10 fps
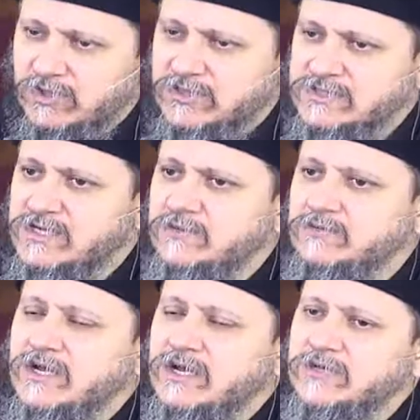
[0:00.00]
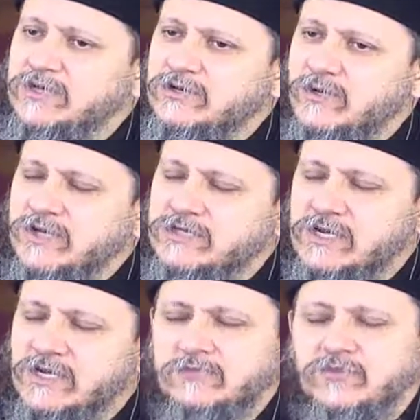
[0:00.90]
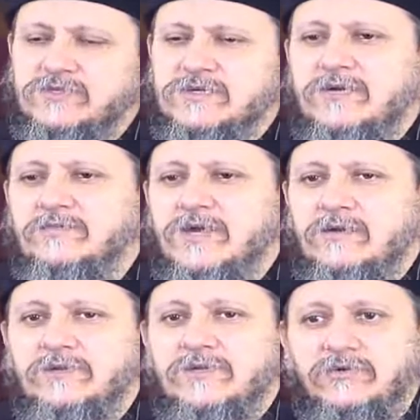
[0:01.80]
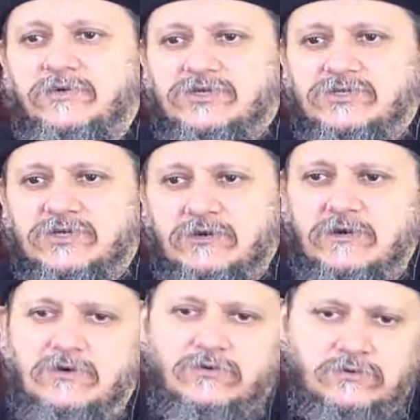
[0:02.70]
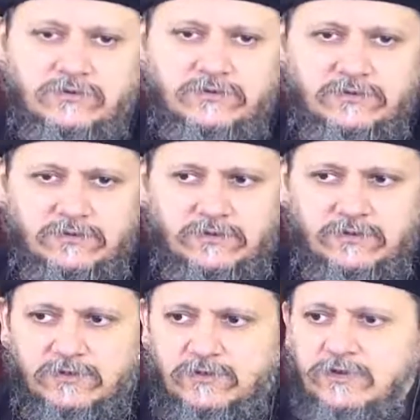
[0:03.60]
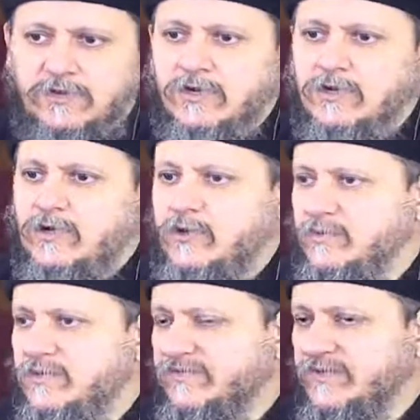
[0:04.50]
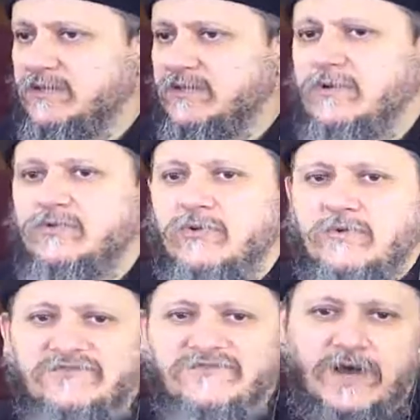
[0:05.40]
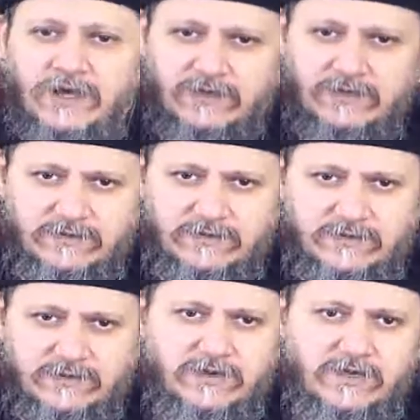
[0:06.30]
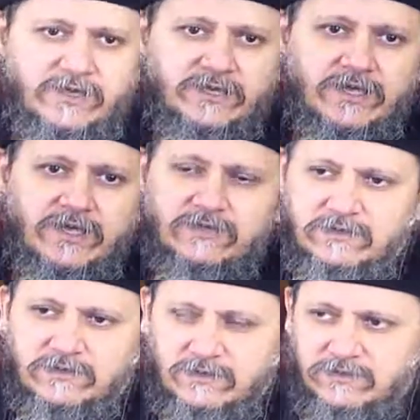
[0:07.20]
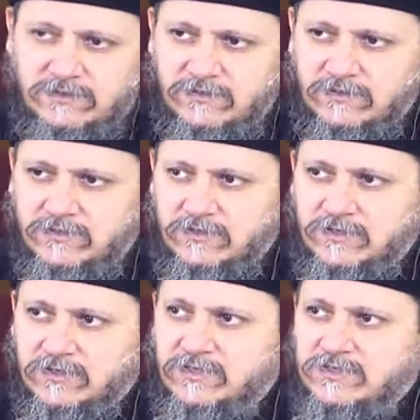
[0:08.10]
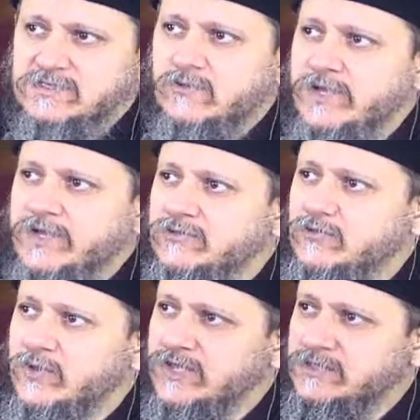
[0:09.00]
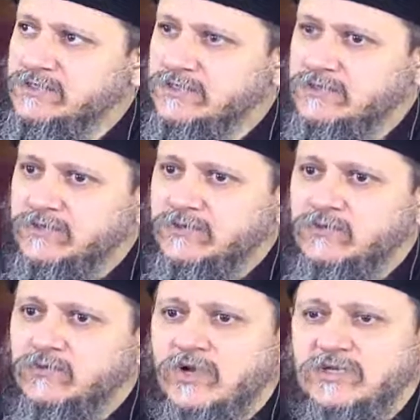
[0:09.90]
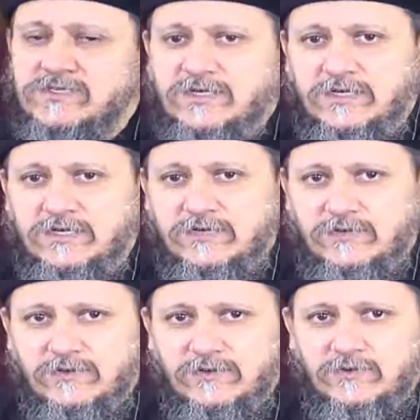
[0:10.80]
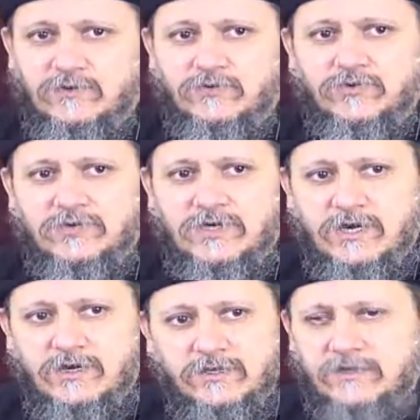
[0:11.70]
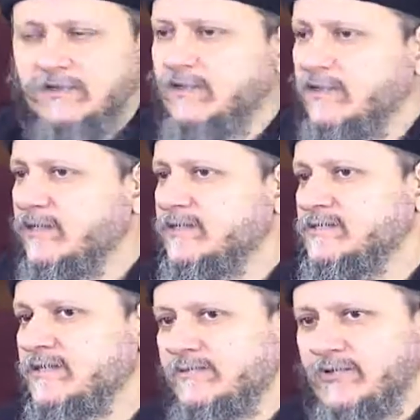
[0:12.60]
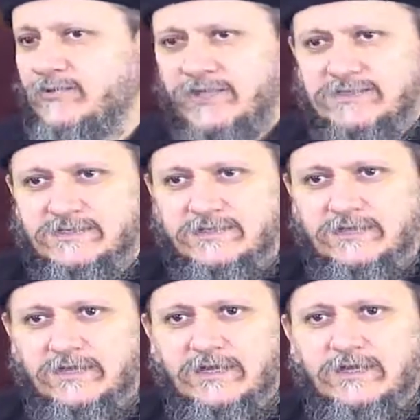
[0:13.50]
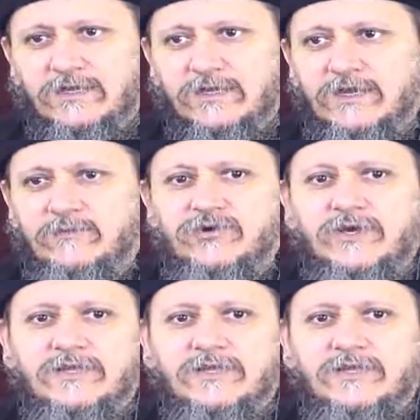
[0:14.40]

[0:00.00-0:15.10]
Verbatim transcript: إذا كان بيعاملني كويس أحبه إذا كان بيعاملني وحش هكرهه حب فيه تبادل منفعة رايح جاي إذا واحد كويس وأصيل وجود جاي خلاص ده يبقى كويس أنا ممكن